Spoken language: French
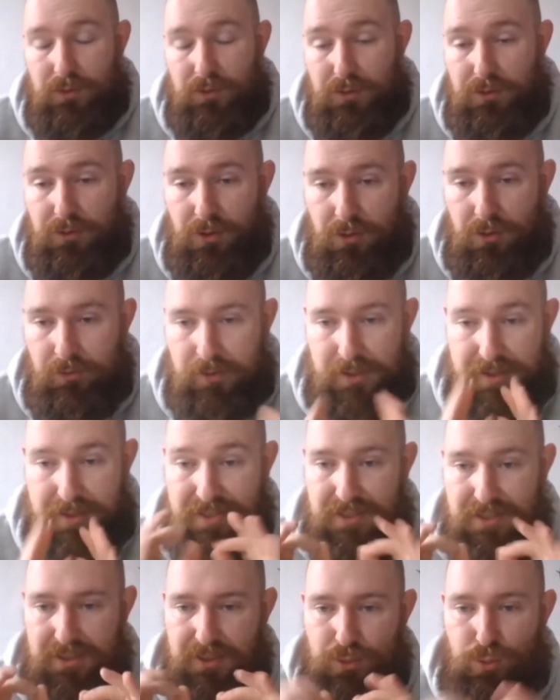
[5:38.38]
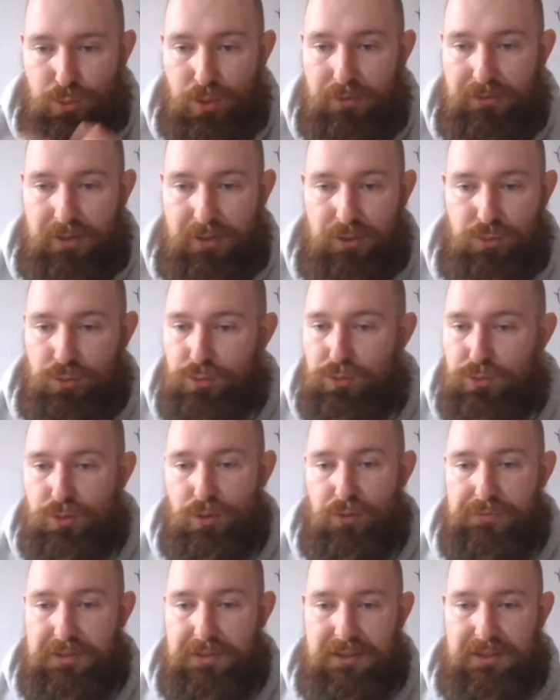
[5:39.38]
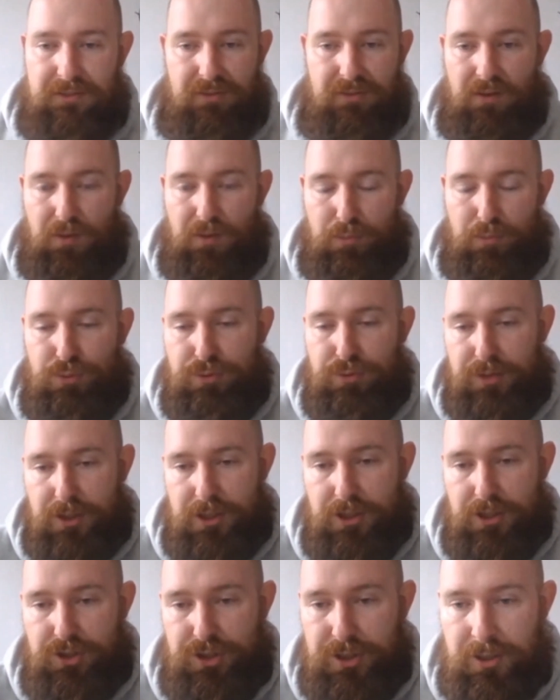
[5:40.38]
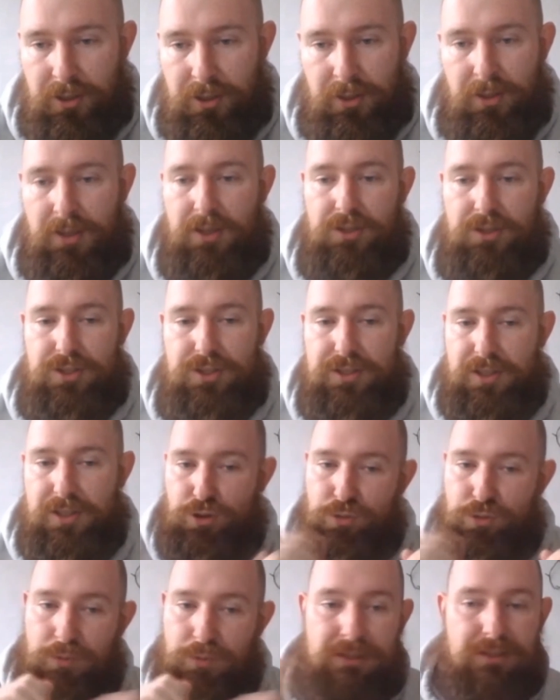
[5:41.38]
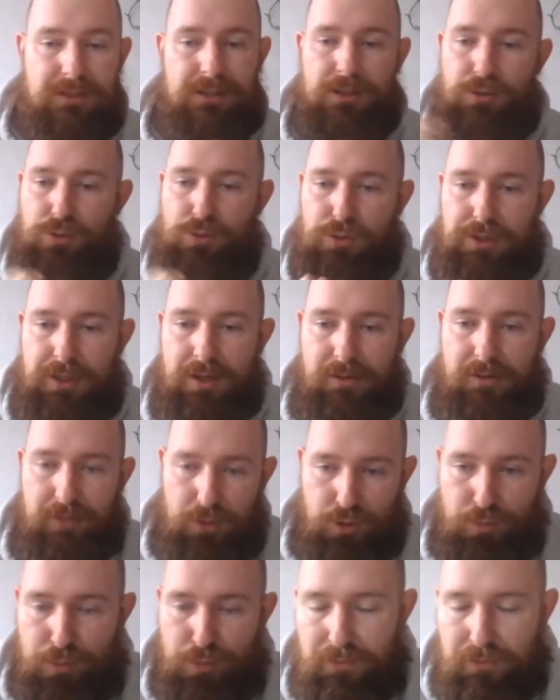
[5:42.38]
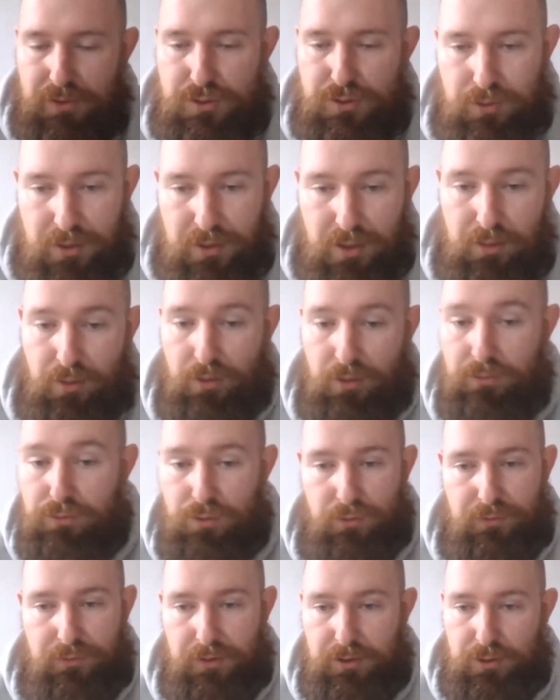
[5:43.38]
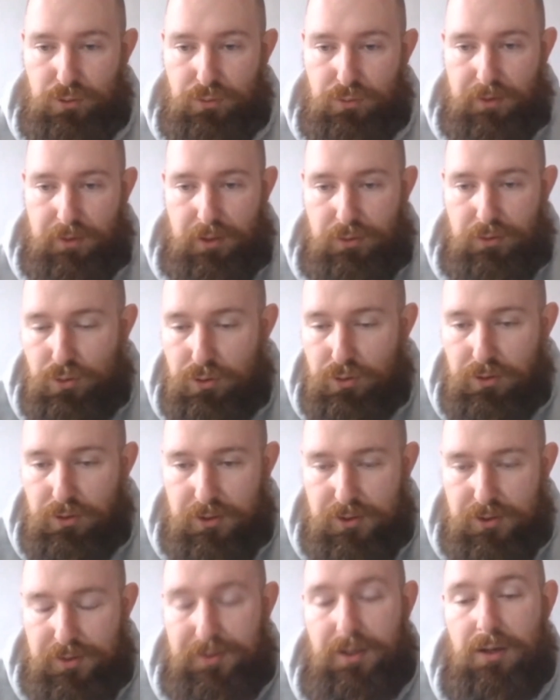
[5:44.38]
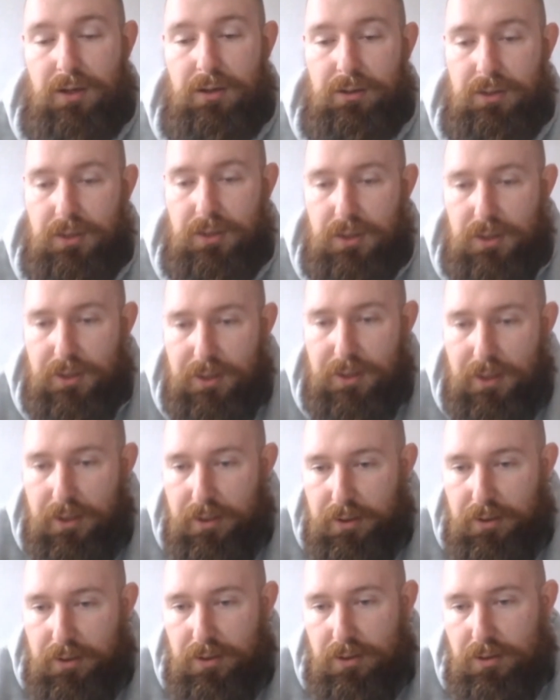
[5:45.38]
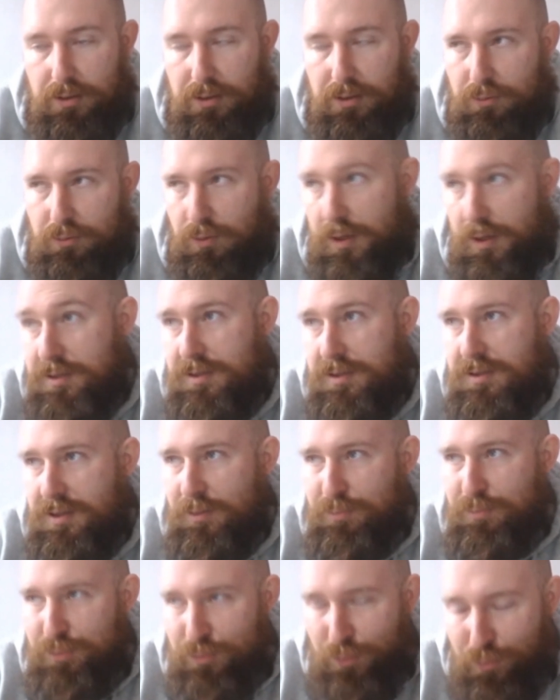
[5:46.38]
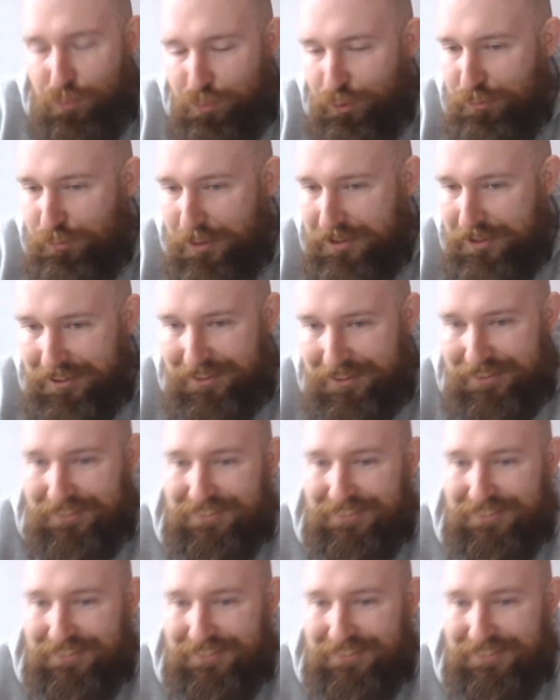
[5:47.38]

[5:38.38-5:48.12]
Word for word: Non, il sait ce qu'il doit faire, donc euh, en fait, il va avoir beaucoup d'énergie. J'essaie de maintenir le lien avec le professionnel, d'en faire découvrir d'autres, etc. Voilà, c'est simple mon plan de bataille.